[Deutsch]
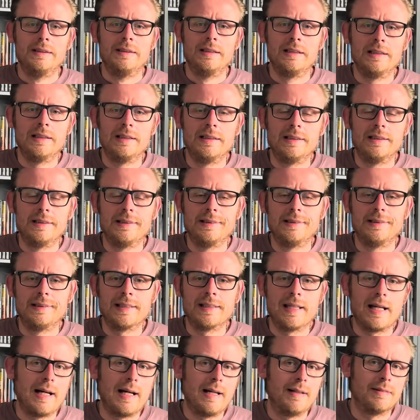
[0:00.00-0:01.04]
Äh,
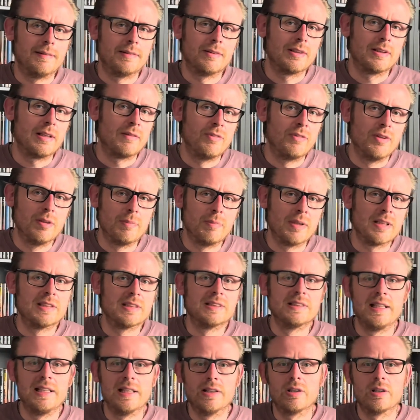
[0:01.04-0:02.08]
ja, und dann filmt man eine
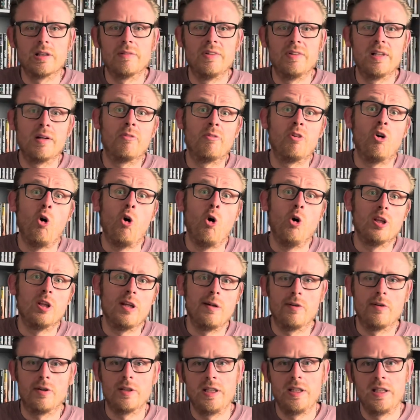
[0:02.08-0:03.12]
Serie und dann will er froh
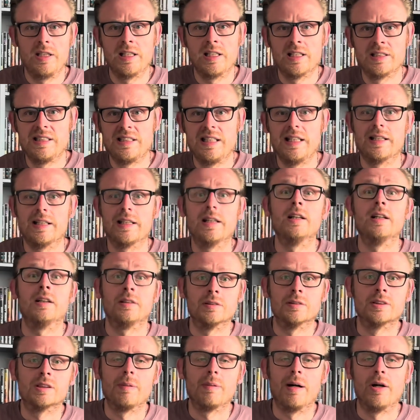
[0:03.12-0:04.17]
DVD in der Serie
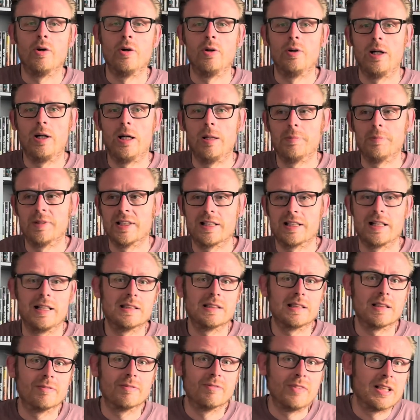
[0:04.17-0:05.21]
2 Euro haben. Das heißt
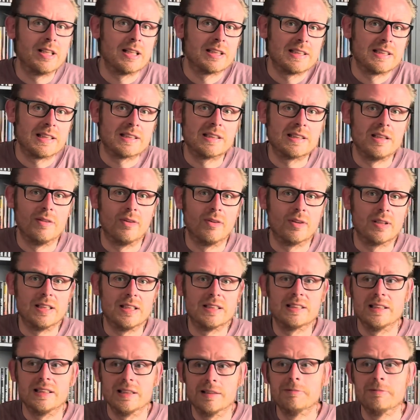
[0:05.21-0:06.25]
dann, wenn da 6
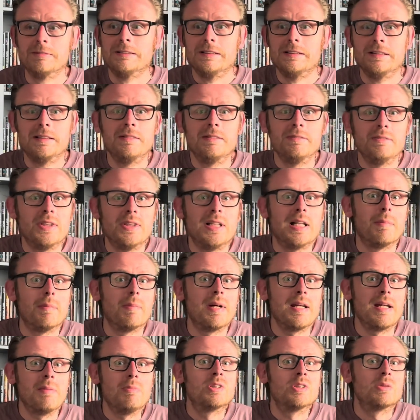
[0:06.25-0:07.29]
DVDs sind, wieder
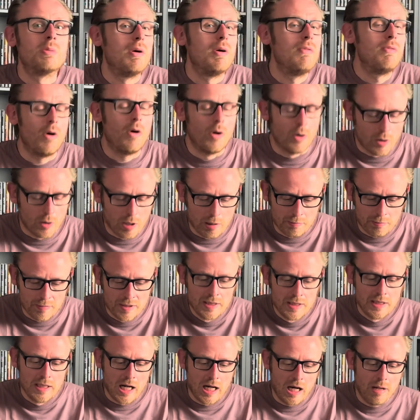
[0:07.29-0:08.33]
mal eben 12 Euro.
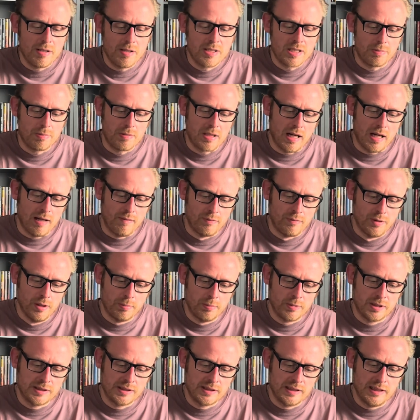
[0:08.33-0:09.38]
Aber ich habe da einen
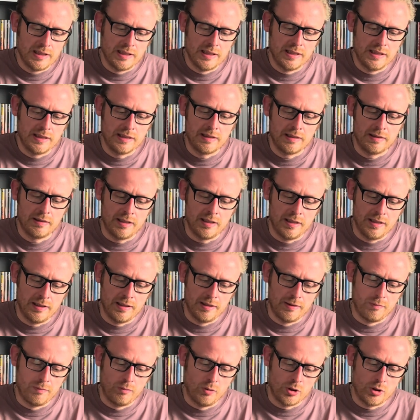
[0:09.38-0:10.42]
Film gesehen,
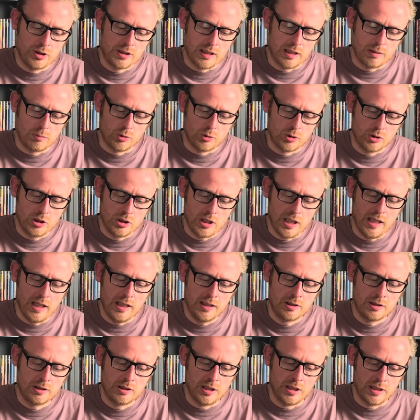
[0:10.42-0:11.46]
äh, wo ich sagen muss, ja,
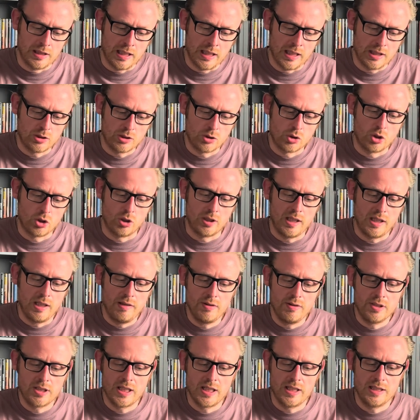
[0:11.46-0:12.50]
den hast du schon
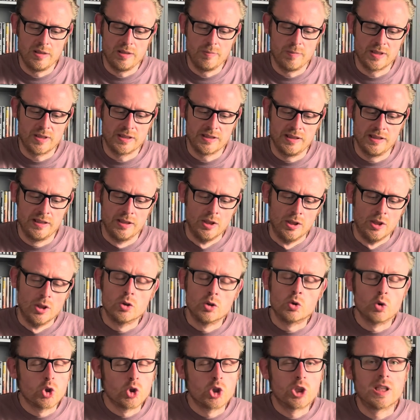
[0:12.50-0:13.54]
Ewigkeit nicht mehr gesehen.
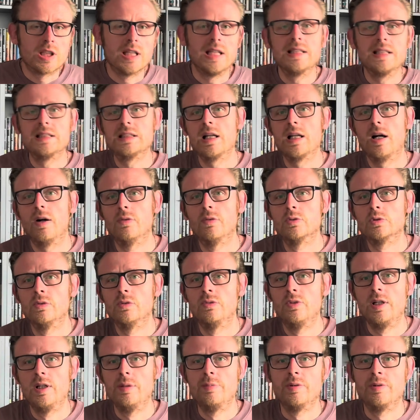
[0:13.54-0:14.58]
Du stehst ja auf so
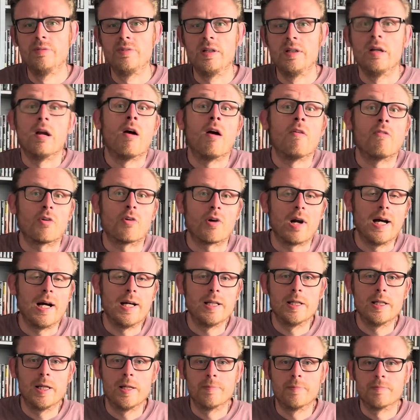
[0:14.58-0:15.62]
Filme wie
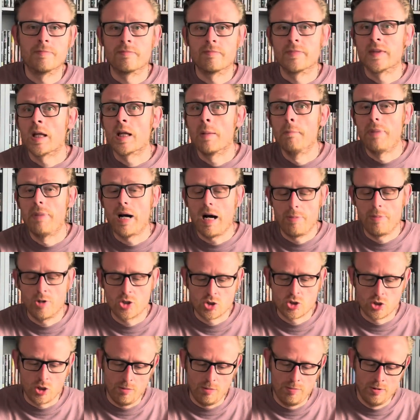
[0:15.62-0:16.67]
Friday,
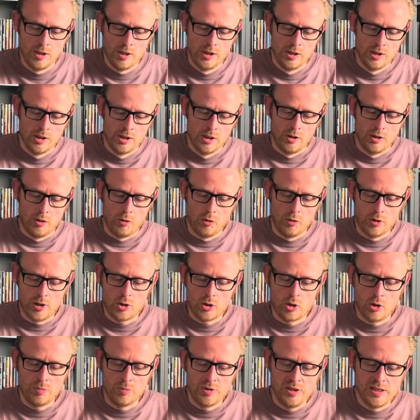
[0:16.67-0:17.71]
Barbershop. Und der
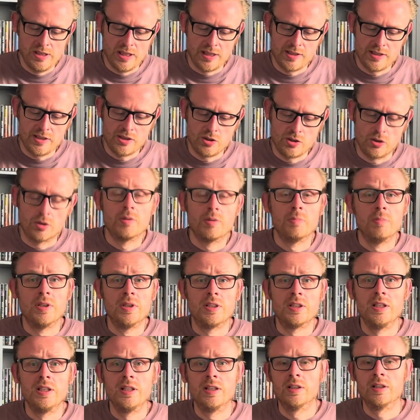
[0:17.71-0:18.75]
kommt in der Richtung mit
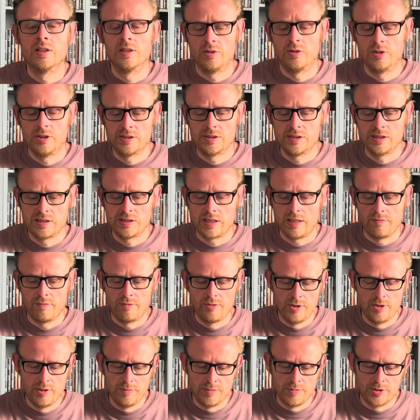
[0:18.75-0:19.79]
hin. Es ist ein
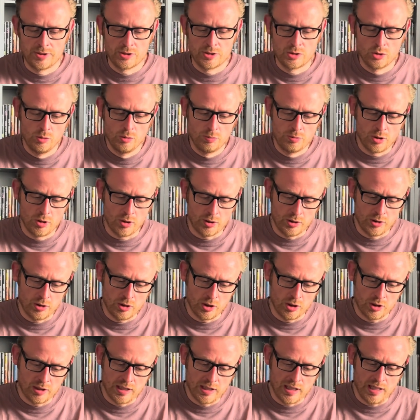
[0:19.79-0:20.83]
Film mit Snoop Doggy
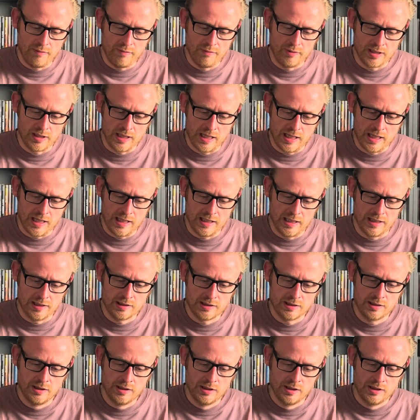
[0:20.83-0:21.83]
Dogg, Kevin Hart